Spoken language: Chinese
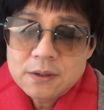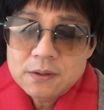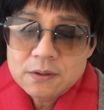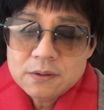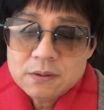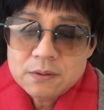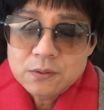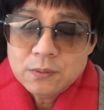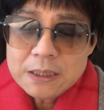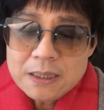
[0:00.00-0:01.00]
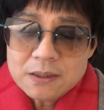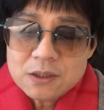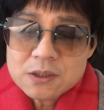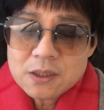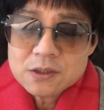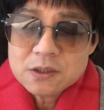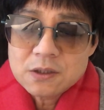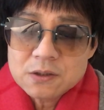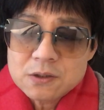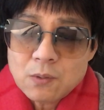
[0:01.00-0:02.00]
也由内地上市
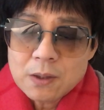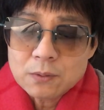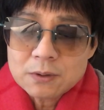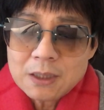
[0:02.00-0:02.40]
科技网络